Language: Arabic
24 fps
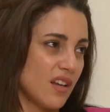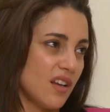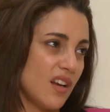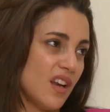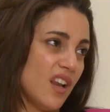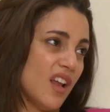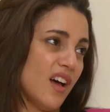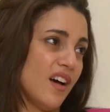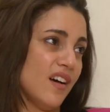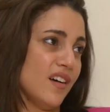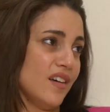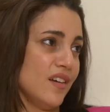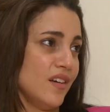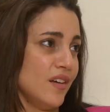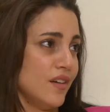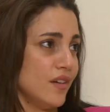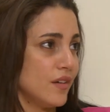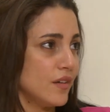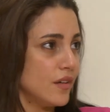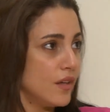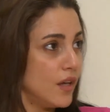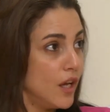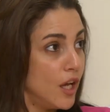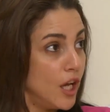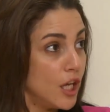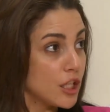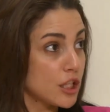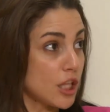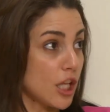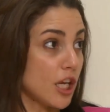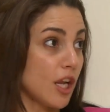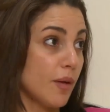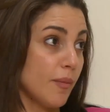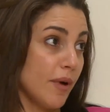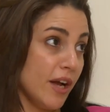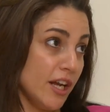لا
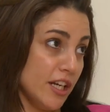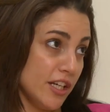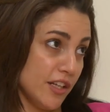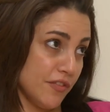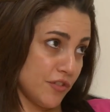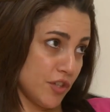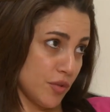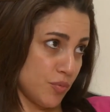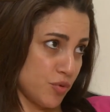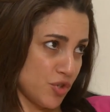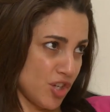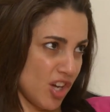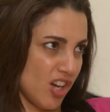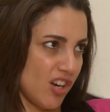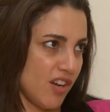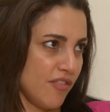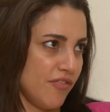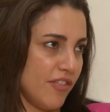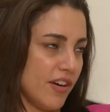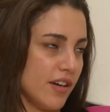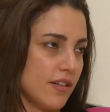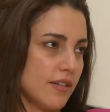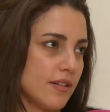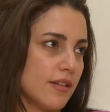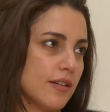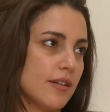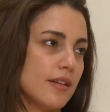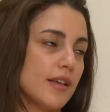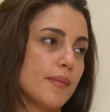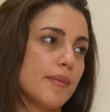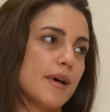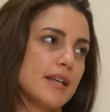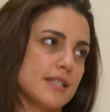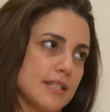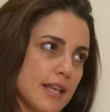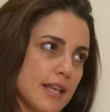طالما حلفت بشرفك يبقى